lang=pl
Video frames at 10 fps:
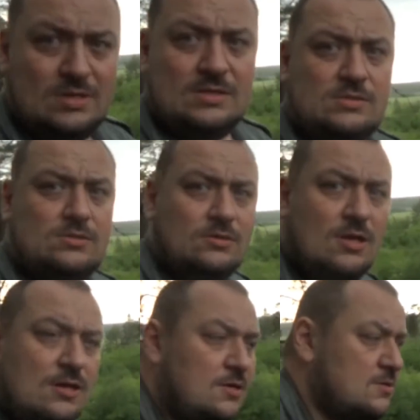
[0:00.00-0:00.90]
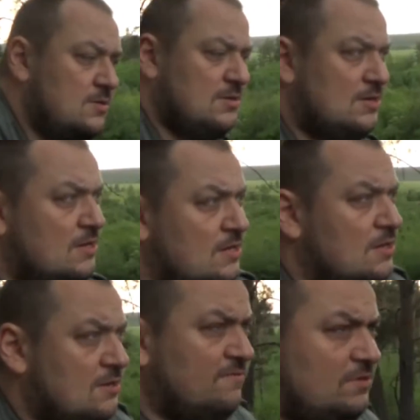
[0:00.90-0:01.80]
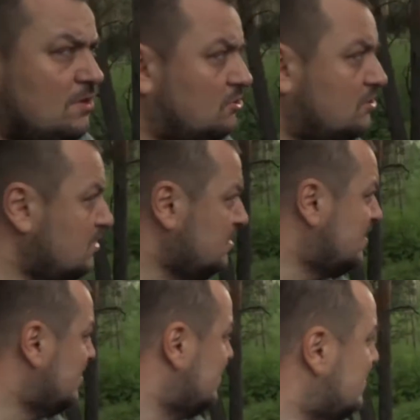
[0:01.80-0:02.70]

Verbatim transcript: który jest stąd widoczny.